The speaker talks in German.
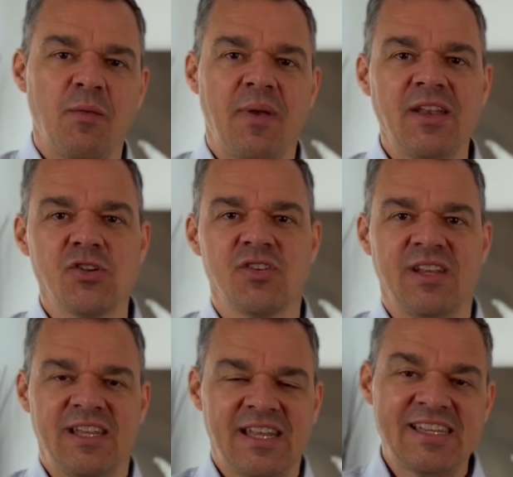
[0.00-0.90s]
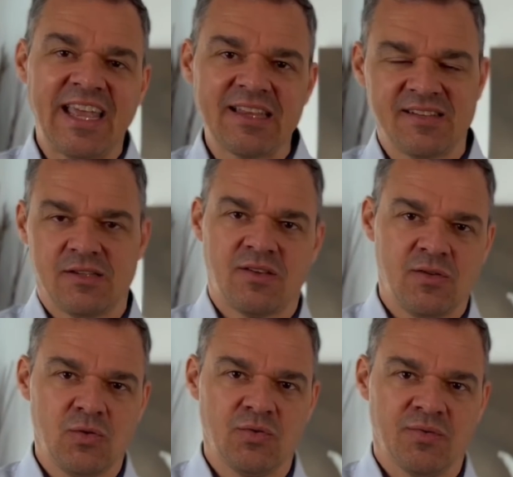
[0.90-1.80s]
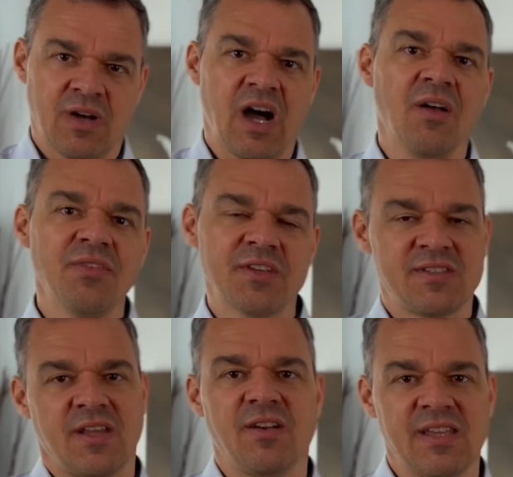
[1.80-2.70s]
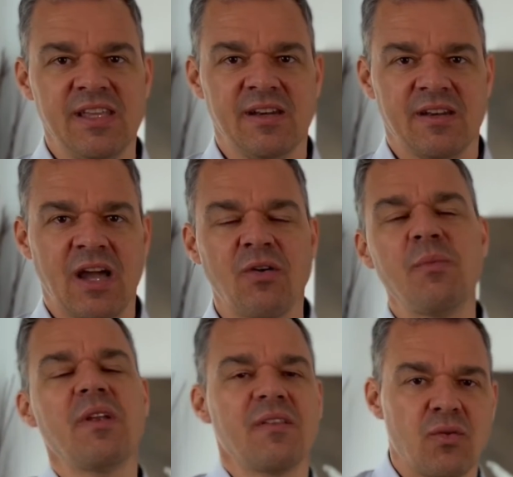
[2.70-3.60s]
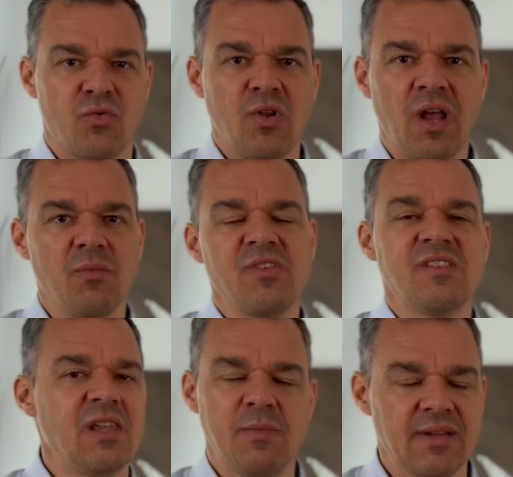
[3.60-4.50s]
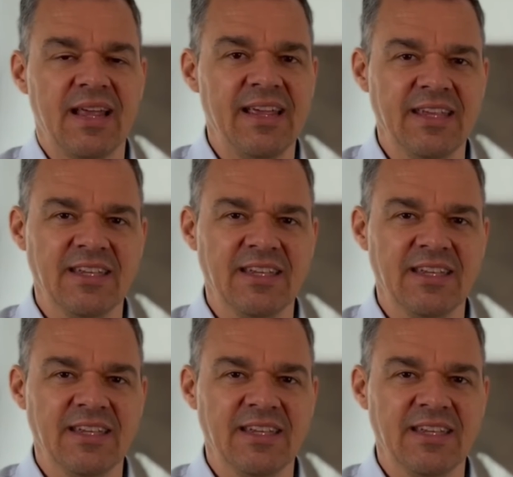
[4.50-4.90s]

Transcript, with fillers: weil die Menschen in jeder Situation anders reagieren. Auch wenn wir das Gefühl haben, wir sind immer